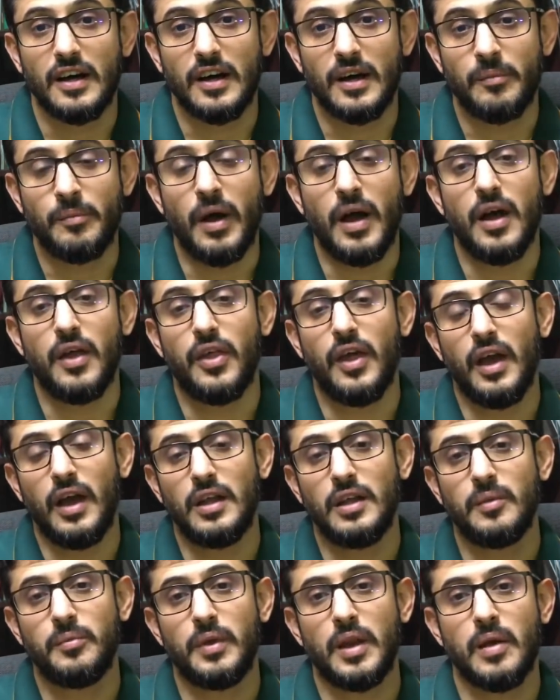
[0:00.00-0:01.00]
بعث
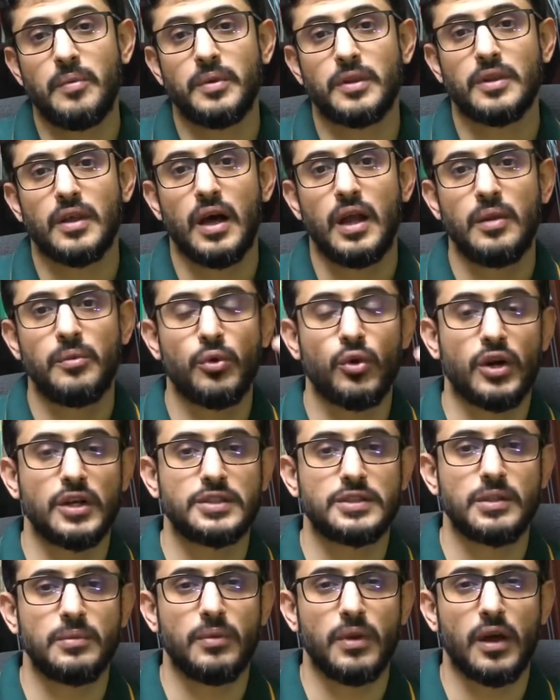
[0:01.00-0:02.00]
علي بن أبي طالب
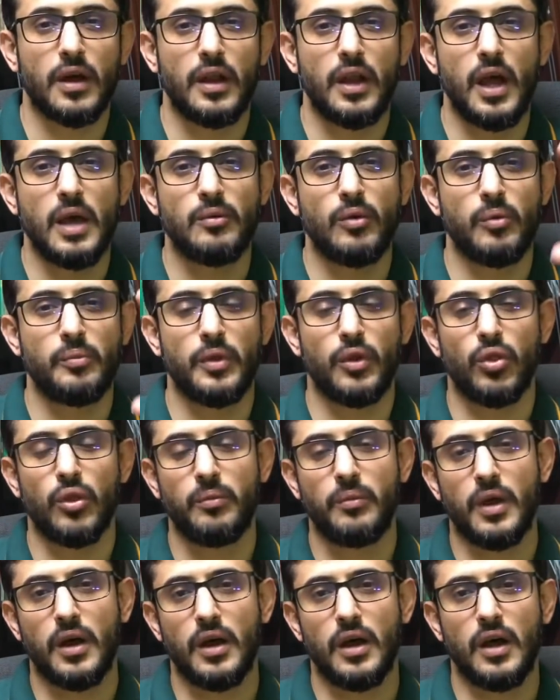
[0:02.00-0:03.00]
يقسم الغنائم ومن
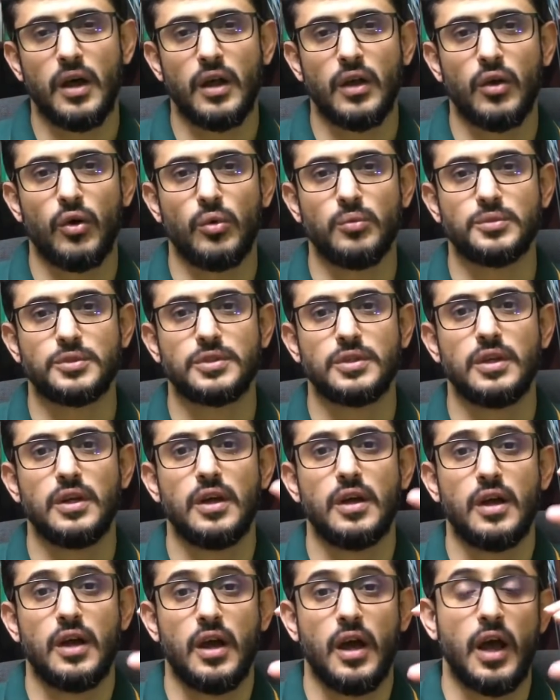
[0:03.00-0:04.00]
ضمنها الخمس
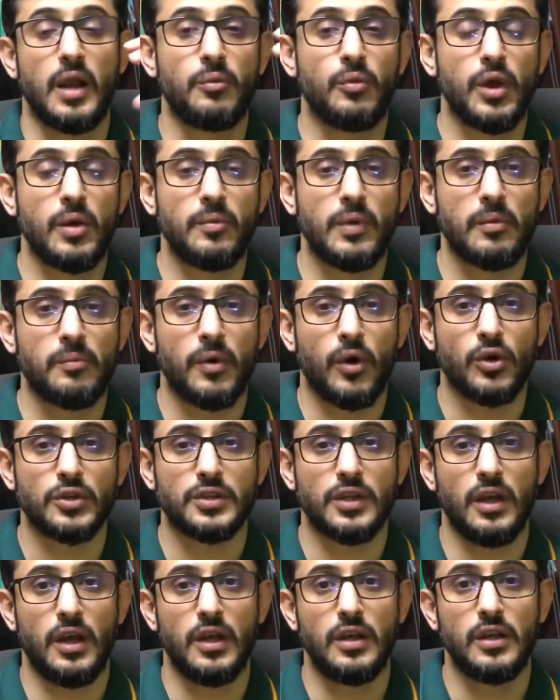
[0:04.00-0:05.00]
المهم لما
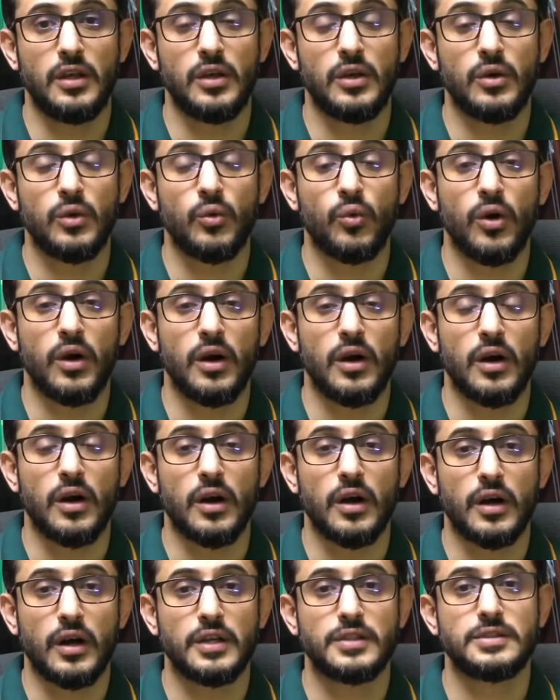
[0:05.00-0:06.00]
وصل علي
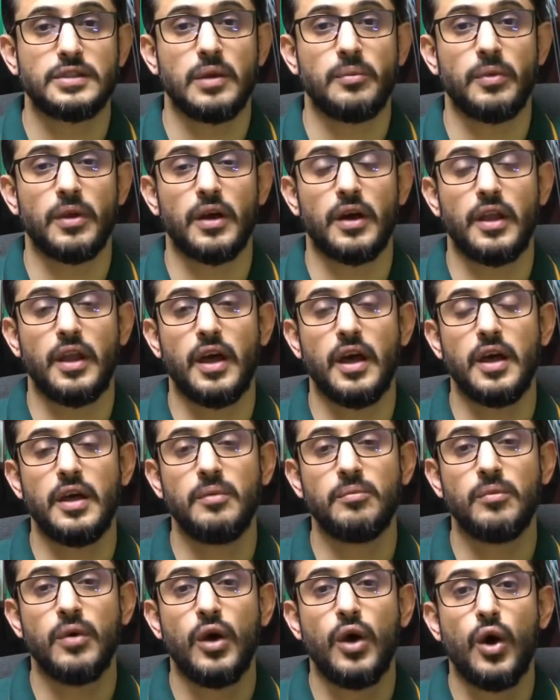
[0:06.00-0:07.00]
وقسم
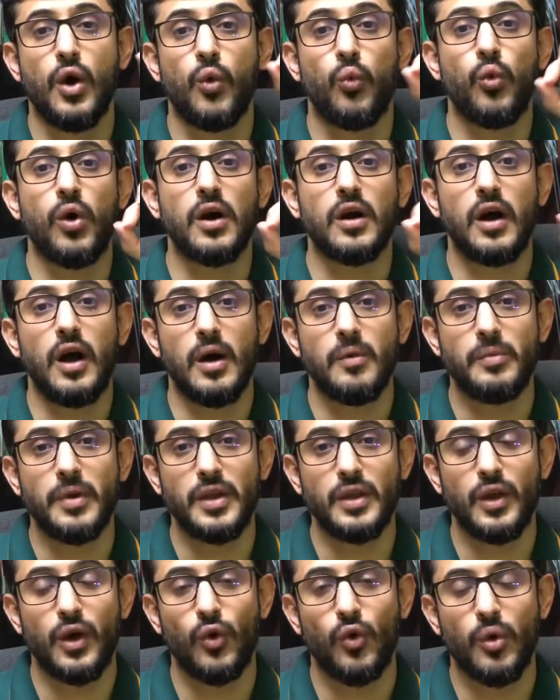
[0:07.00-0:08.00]
الغنائم وقع
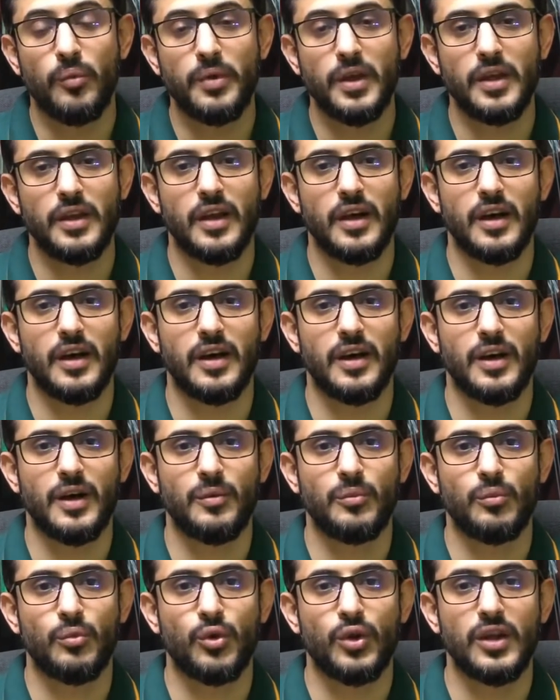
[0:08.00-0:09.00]
بينه وبين
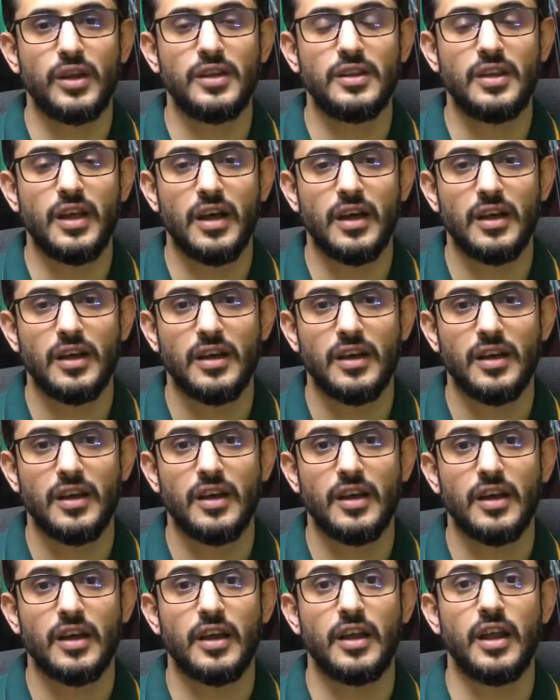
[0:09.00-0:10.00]
بريدة
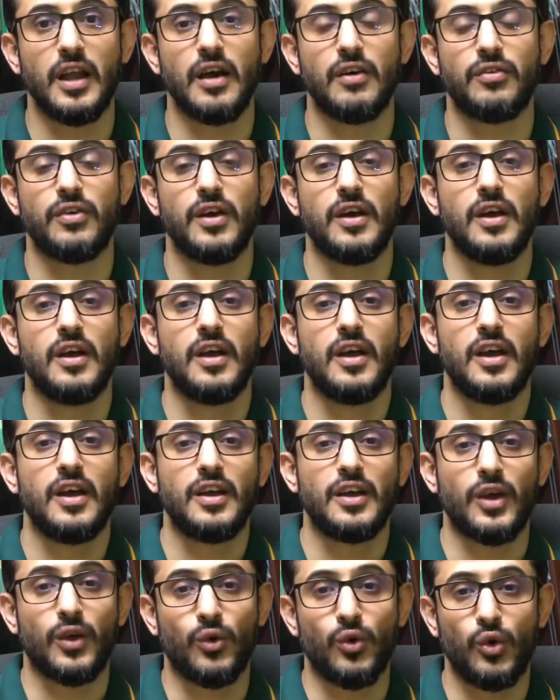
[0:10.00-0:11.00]
خلاف
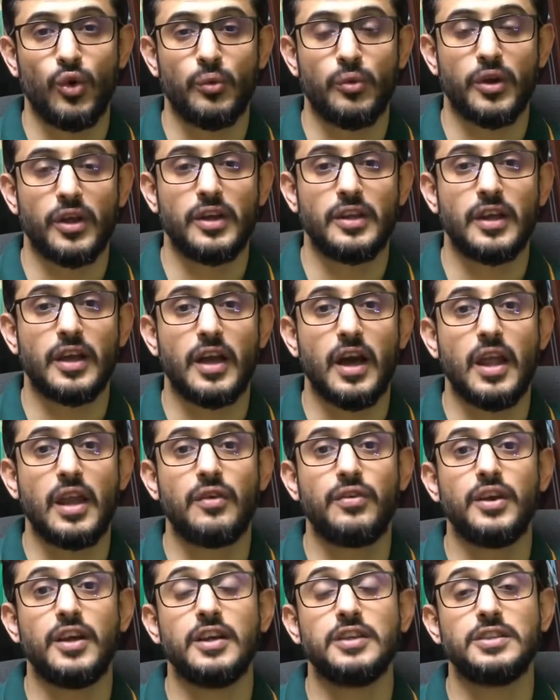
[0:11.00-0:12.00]
يقول بريدة
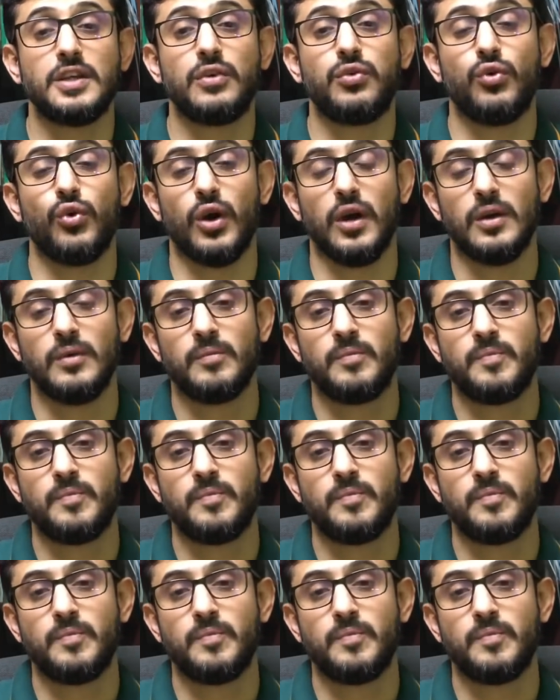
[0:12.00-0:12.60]
كان فيه جفوة